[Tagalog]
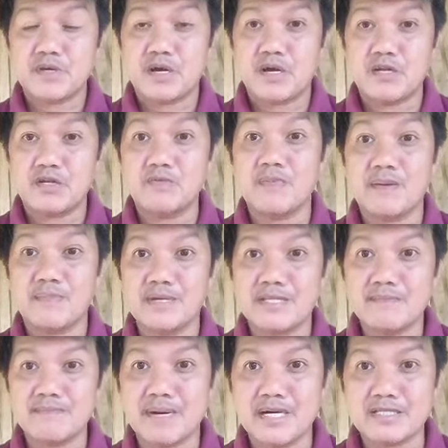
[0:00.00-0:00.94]
uh,
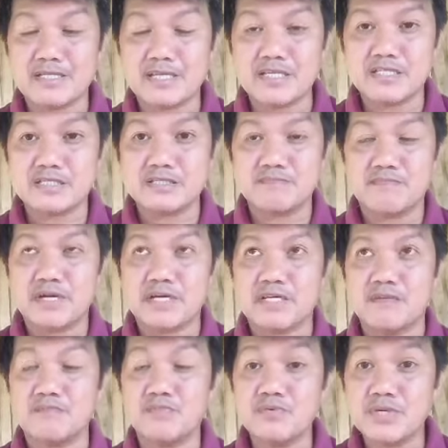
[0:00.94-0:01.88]
lumaban ng patas.
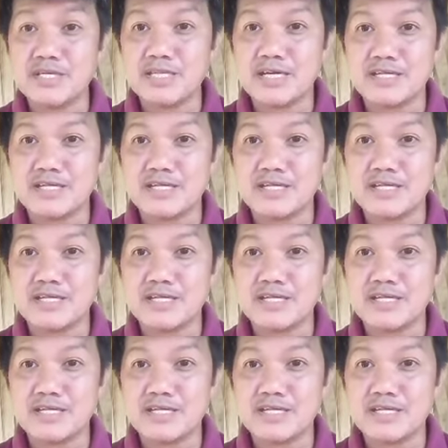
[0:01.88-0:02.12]
Pagyabungin